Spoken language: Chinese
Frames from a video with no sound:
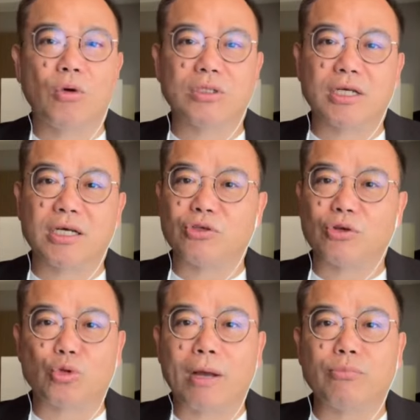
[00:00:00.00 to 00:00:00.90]
或者各
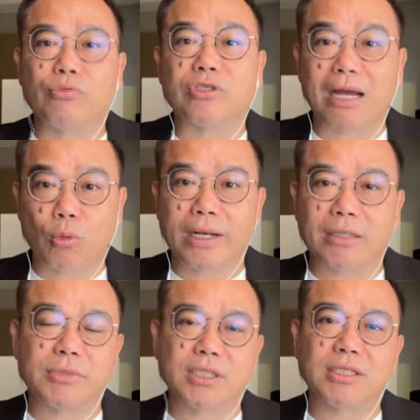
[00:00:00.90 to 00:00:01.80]
种川普相
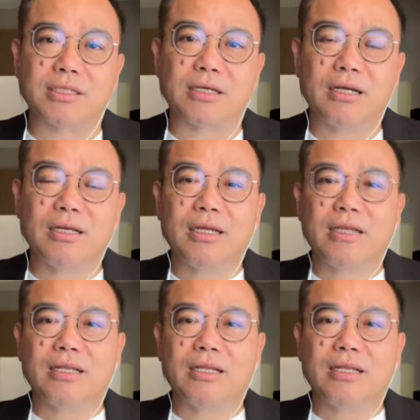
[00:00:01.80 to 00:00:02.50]
关的名词啊。